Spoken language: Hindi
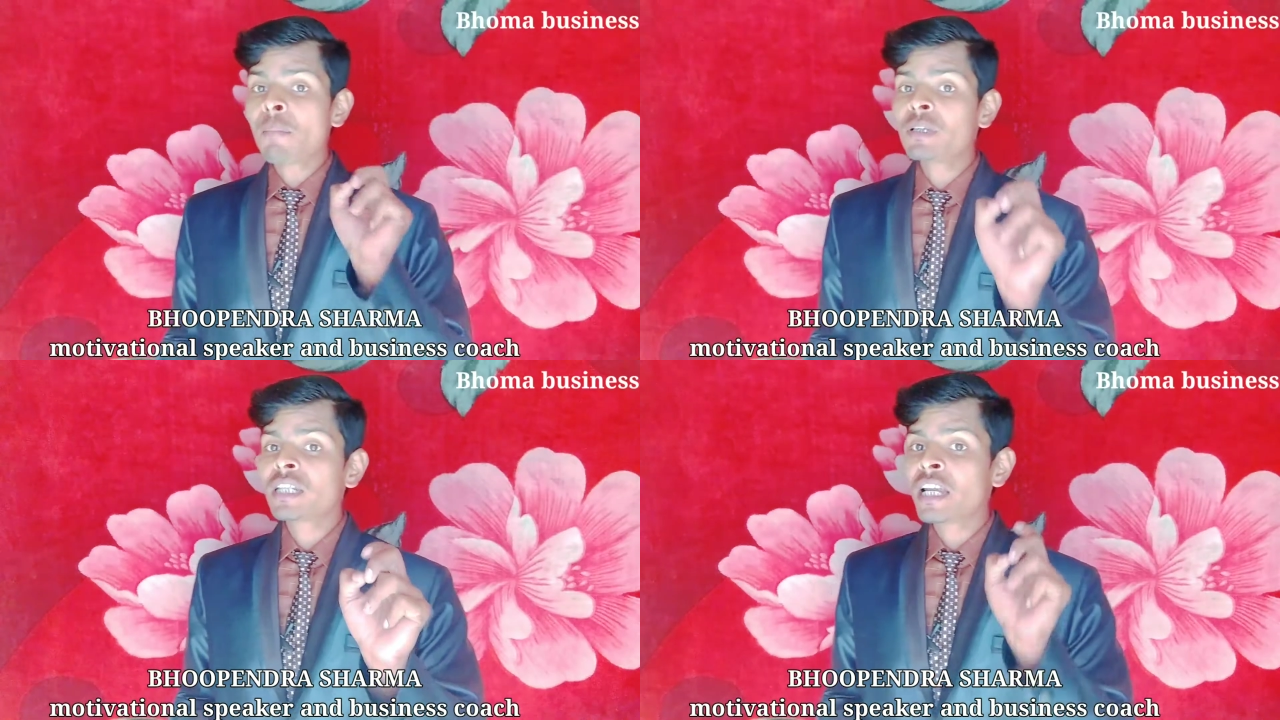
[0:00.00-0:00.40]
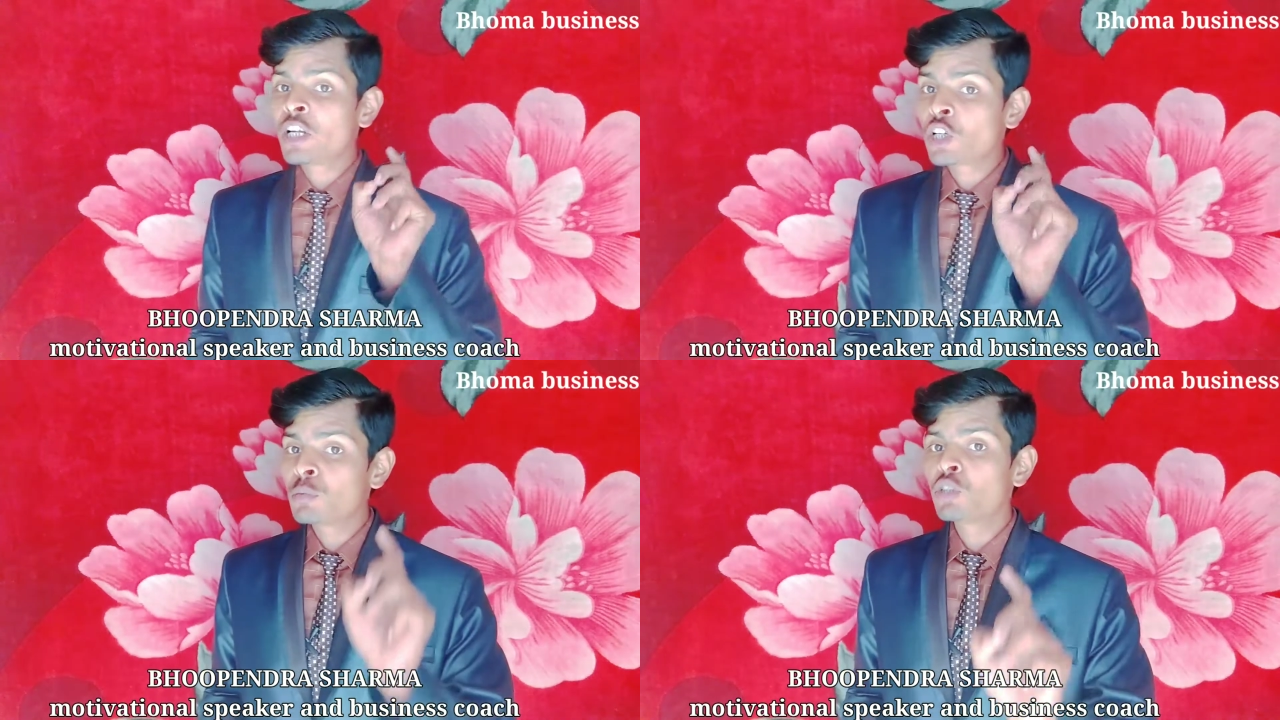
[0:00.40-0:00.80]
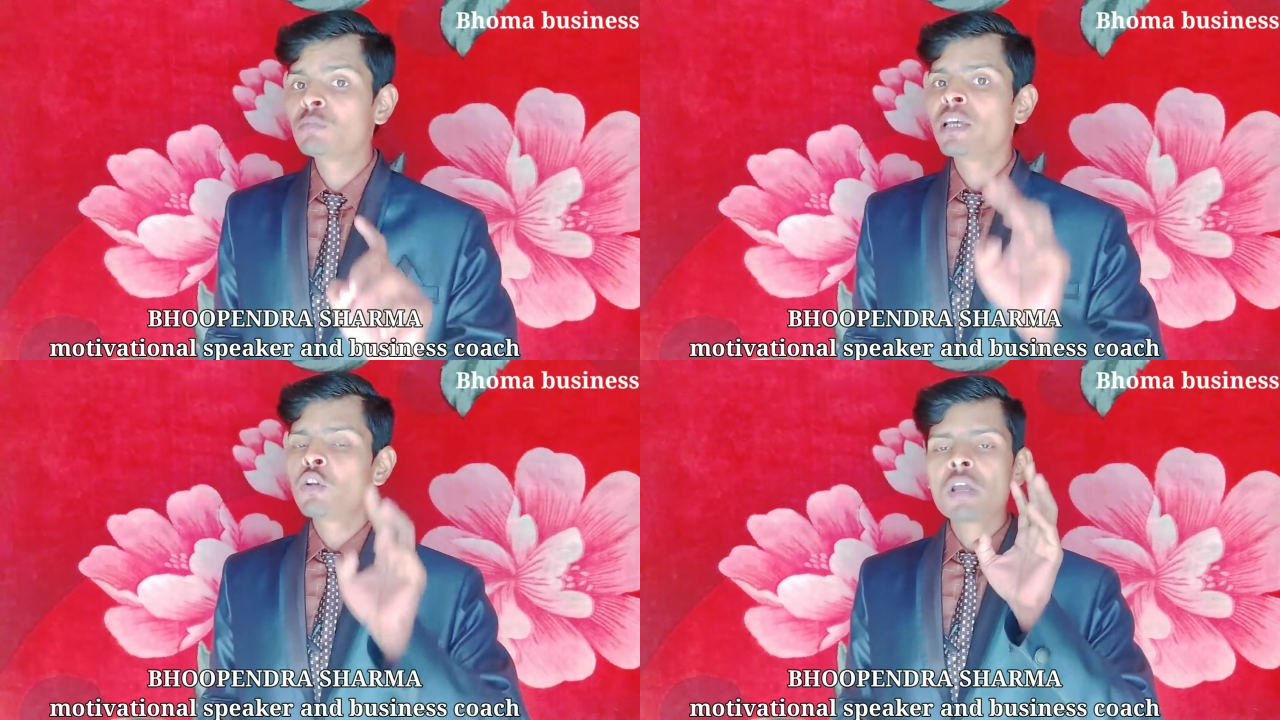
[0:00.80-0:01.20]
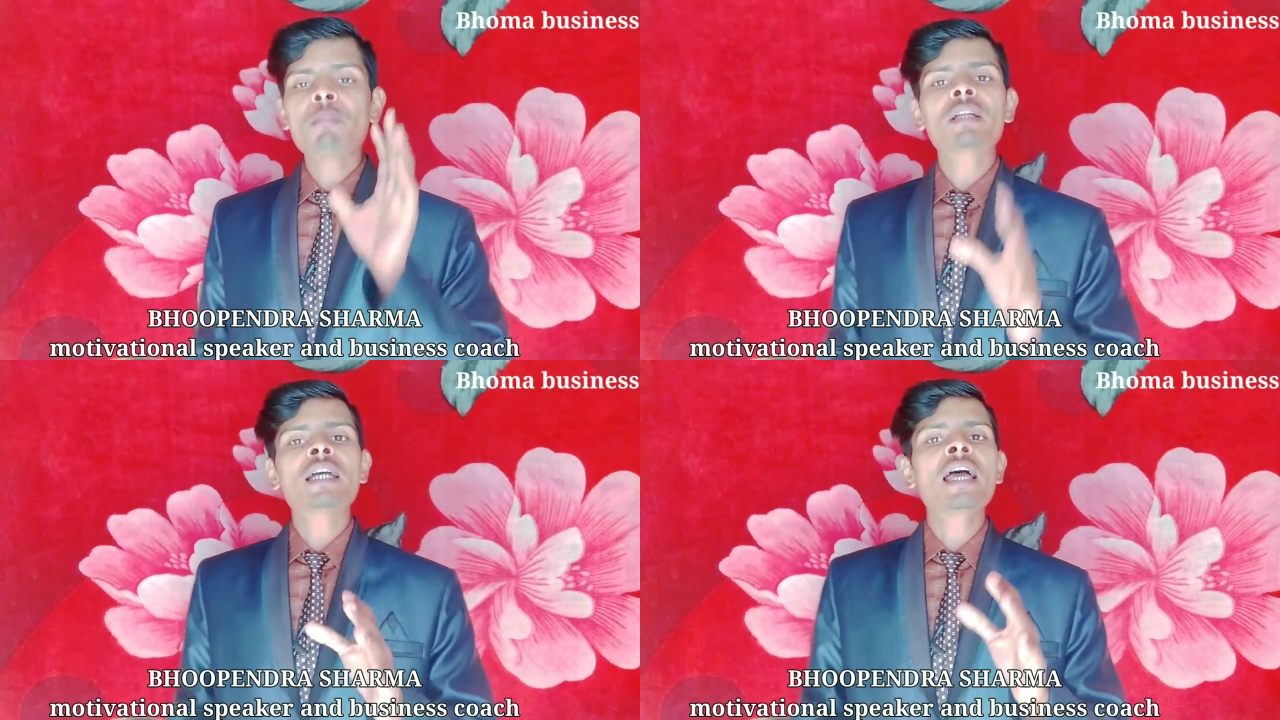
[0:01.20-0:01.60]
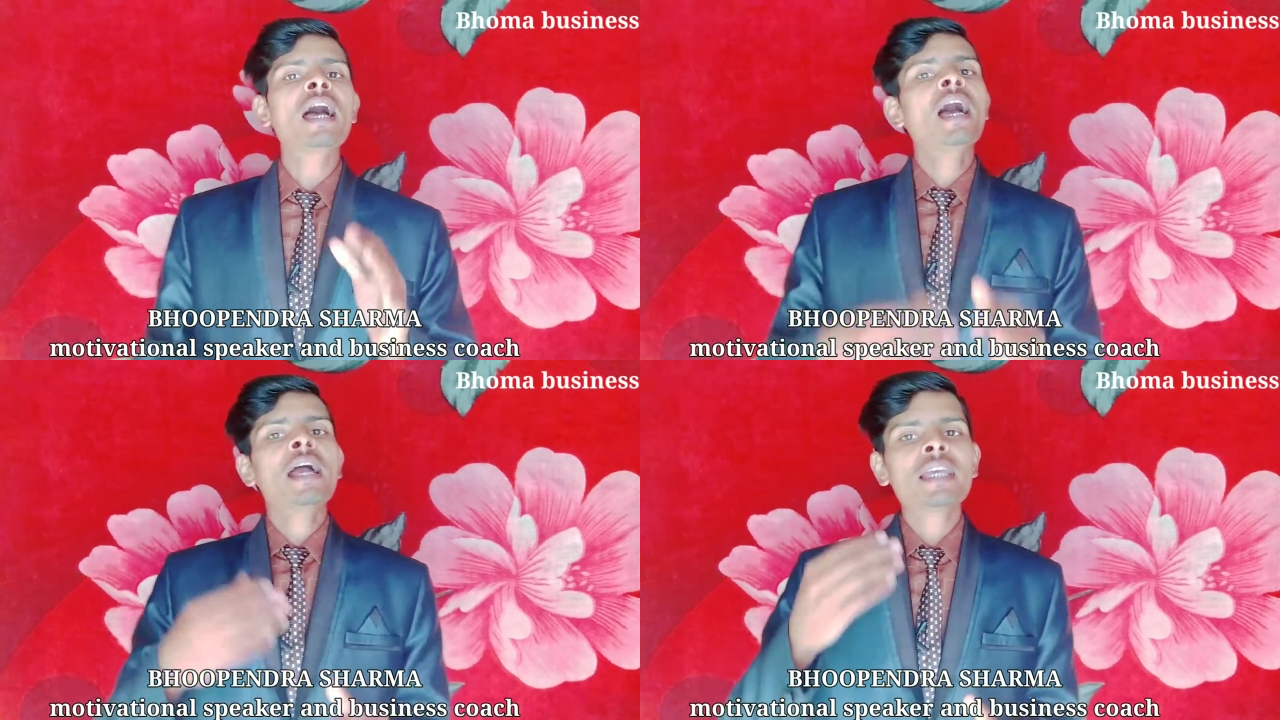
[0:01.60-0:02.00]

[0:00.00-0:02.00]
काफ़ी सारे इंटरव्यूज़ में इन्होंने बताया